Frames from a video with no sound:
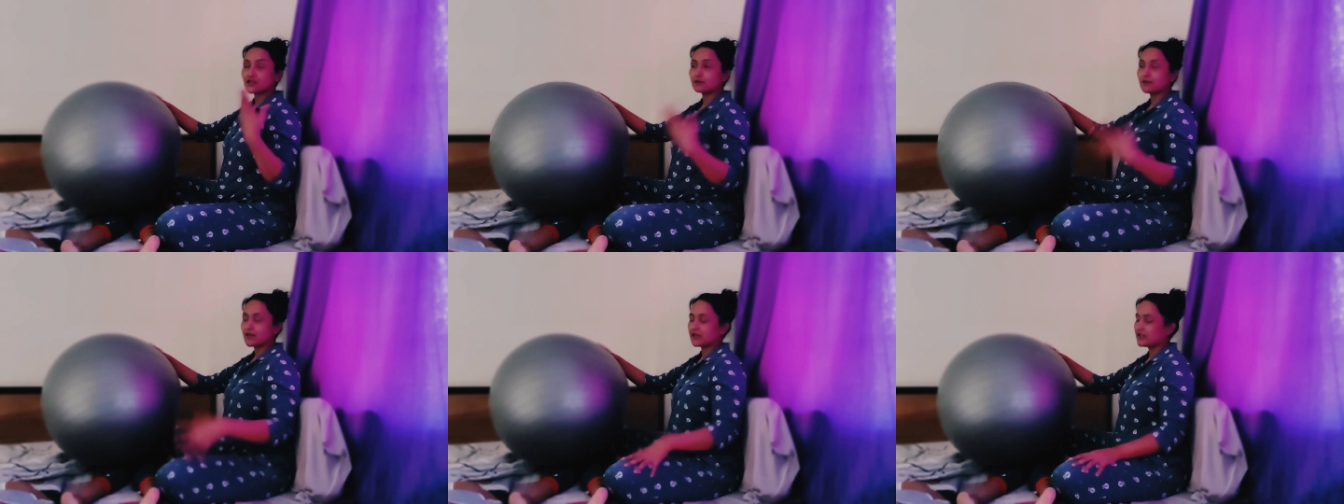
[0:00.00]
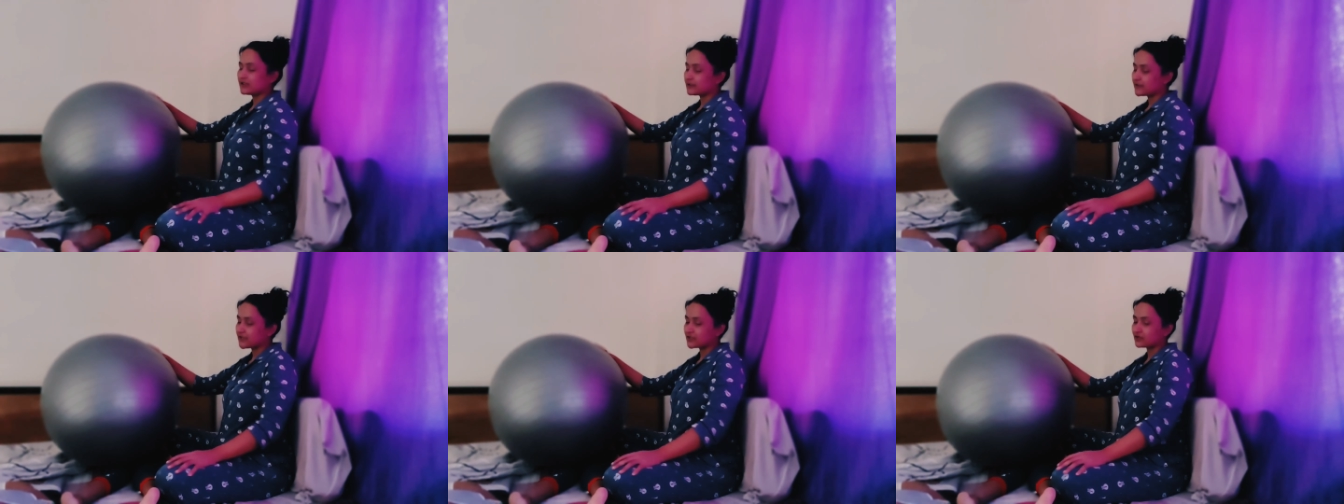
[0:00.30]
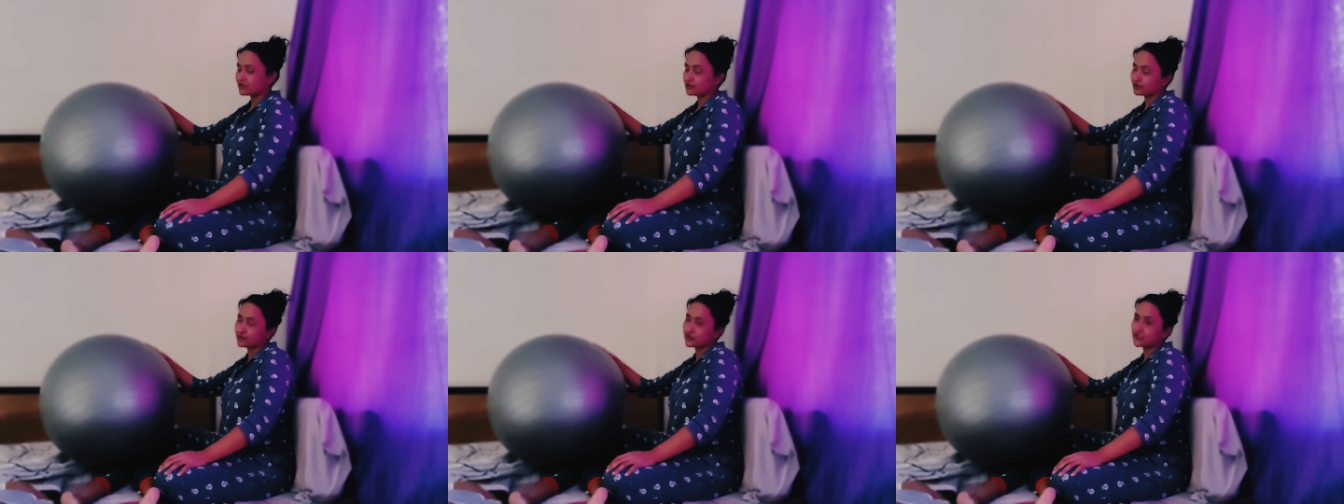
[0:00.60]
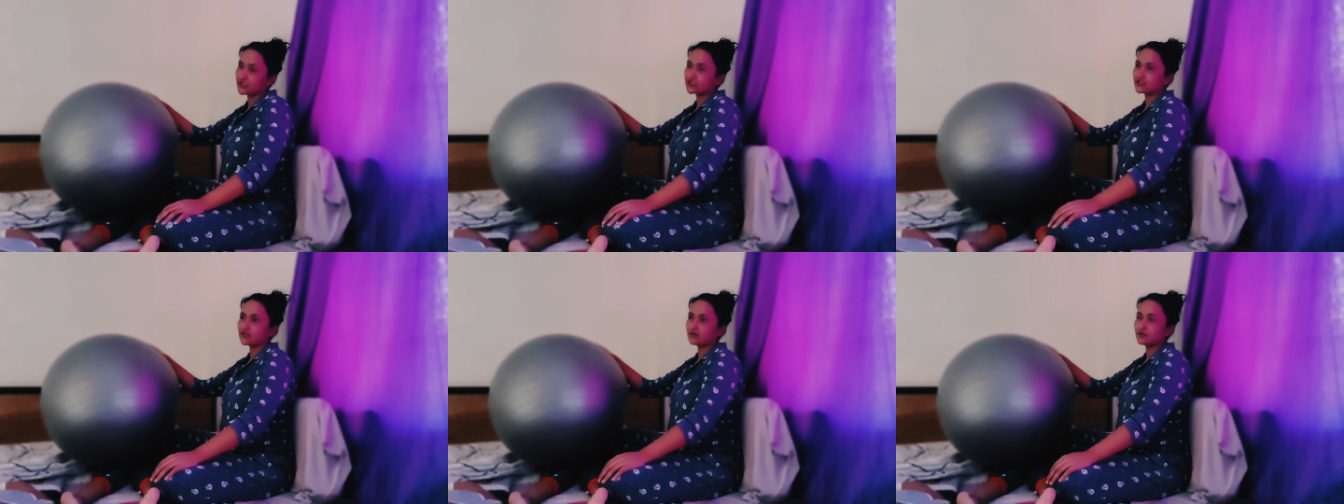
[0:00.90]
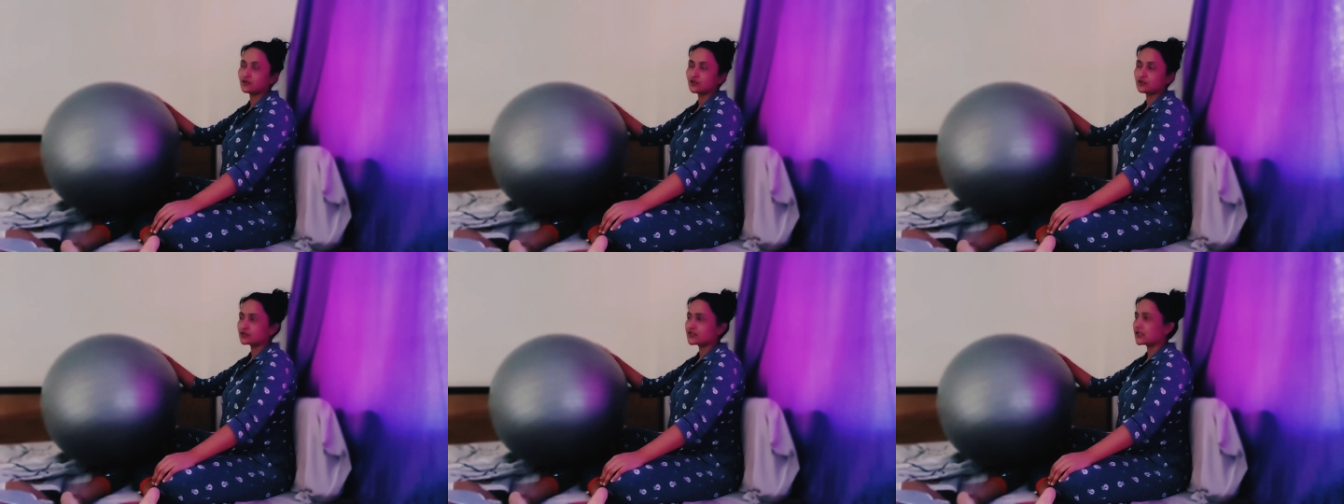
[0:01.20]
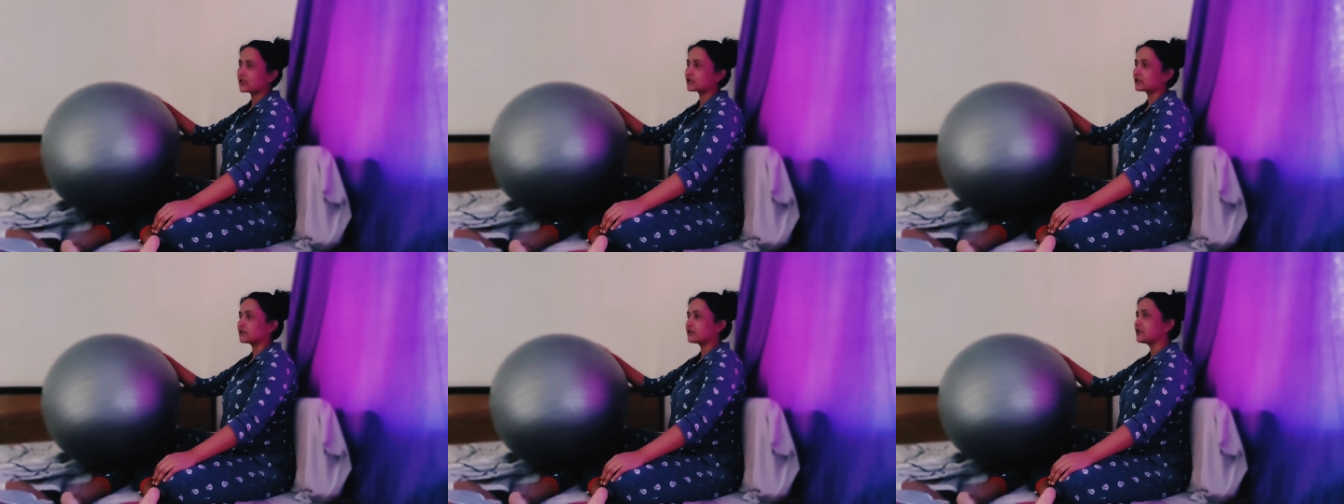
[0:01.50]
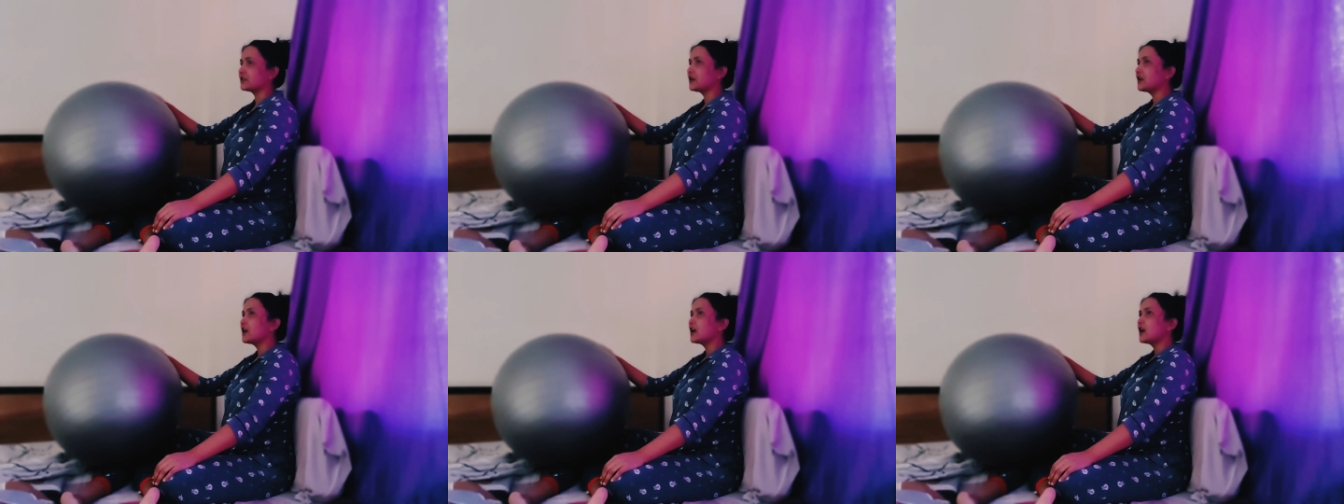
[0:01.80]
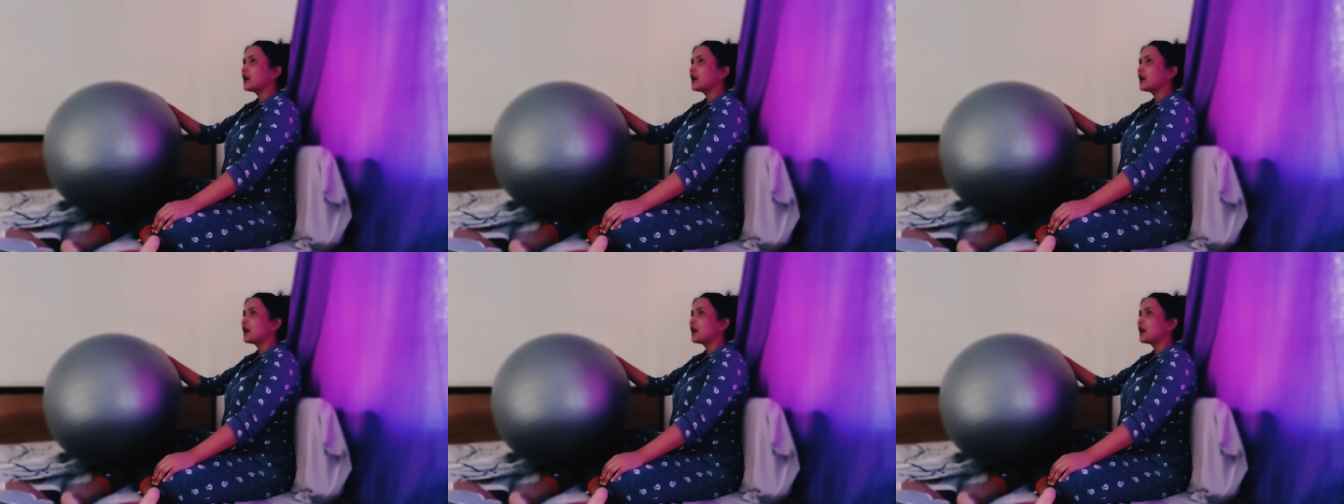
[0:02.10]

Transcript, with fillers: साल पहले मैंने शुरू किया था जब ये दो साल की थी